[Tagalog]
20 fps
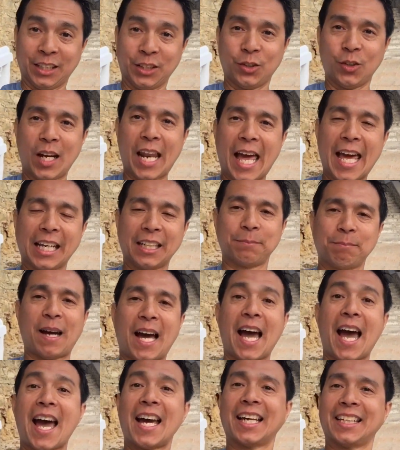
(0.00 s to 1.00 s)
you like
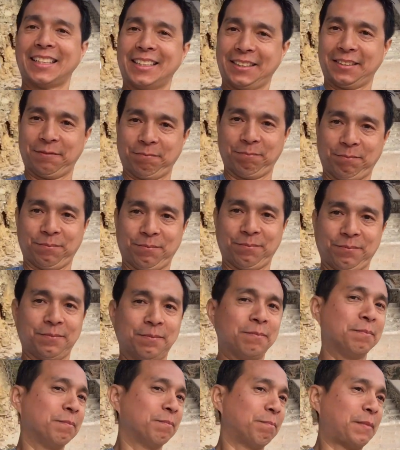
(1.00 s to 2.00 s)
my
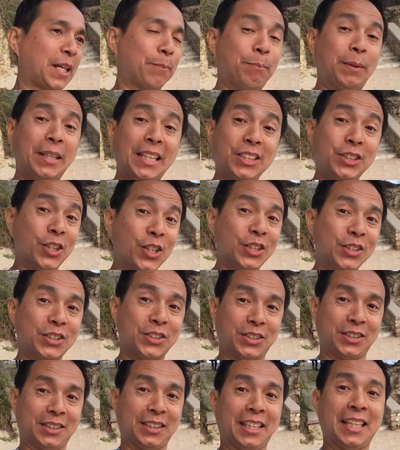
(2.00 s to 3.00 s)
my
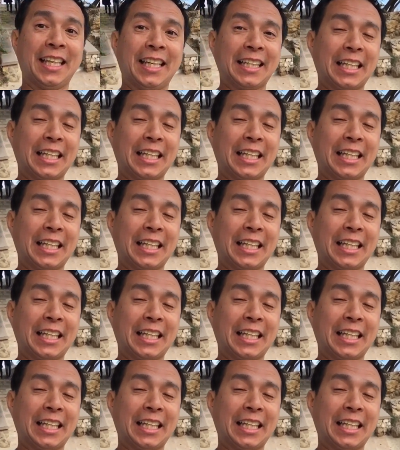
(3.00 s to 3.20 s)
videos.